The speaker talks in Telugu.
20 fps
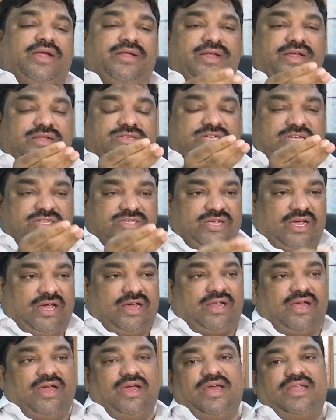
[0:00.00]
నేను
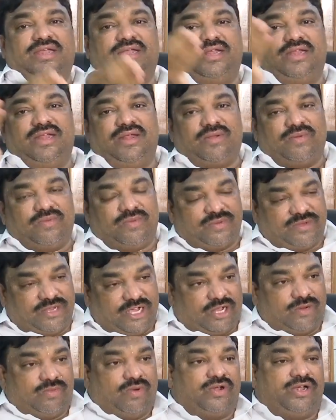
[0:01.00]
చంద్రశేఖర గారిని నేను
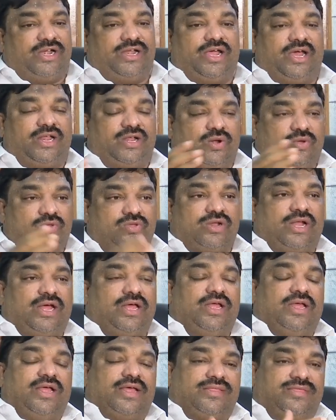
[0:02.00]
జగన్మోహన్ రెడ్డి గారిని అడుగుతున్నా
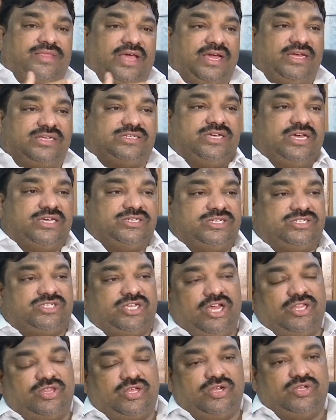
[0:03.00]
దయచేసి
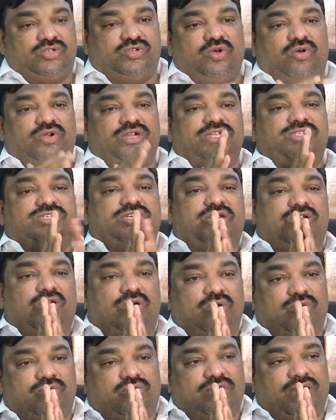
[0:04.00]
చేతులు జోడించి నేను
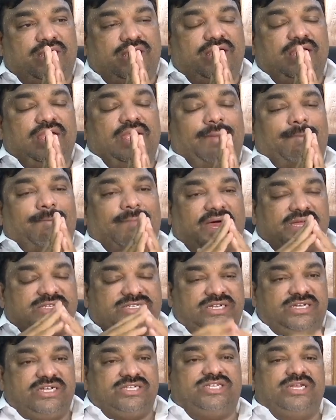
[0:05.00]
అడుగుతున్నా మా
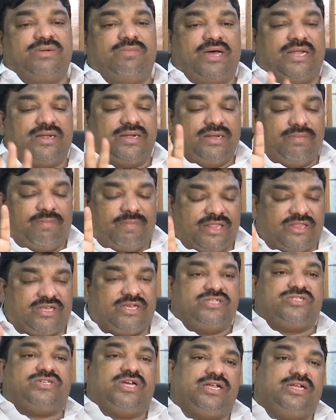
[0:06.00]
చిన్న సినిమాని
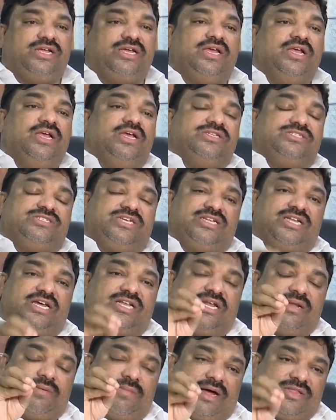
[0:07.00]
బతికించండి చిన్న
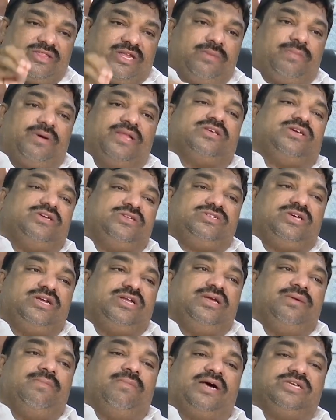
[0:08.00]
నిర్మాతలు
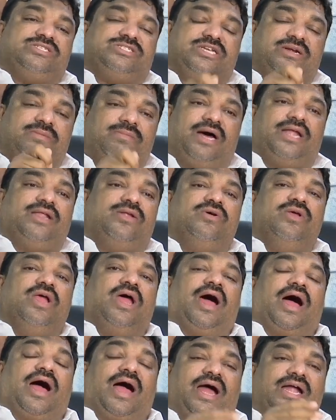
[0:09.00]
బతికించండి మా సినిమాలు
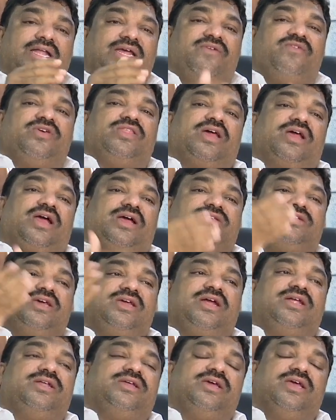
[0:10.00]
ఆడే విధంగా
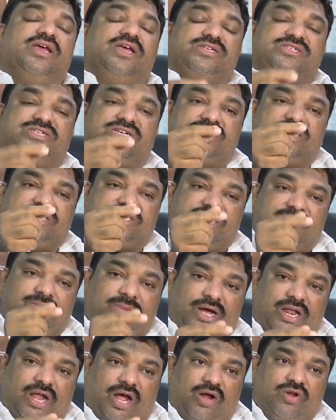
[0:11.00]
చేయండి చిన్న
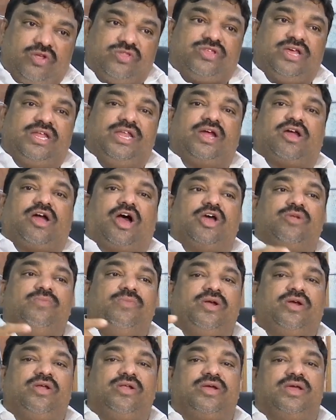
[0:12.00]
సినిమాలు ఆడితేనే
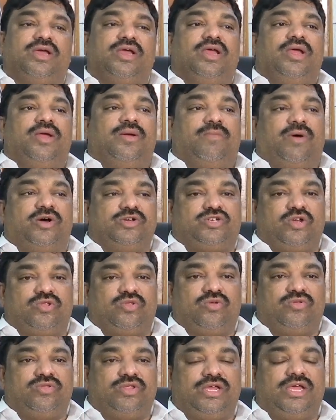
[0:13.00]
కార్మికులకి
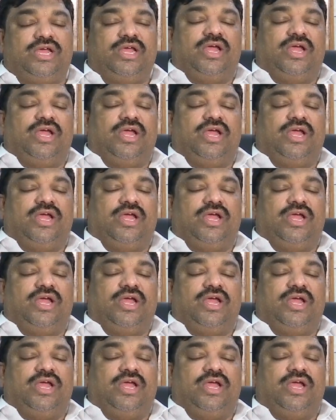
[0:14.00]
భవిష్యత్తు ఉంది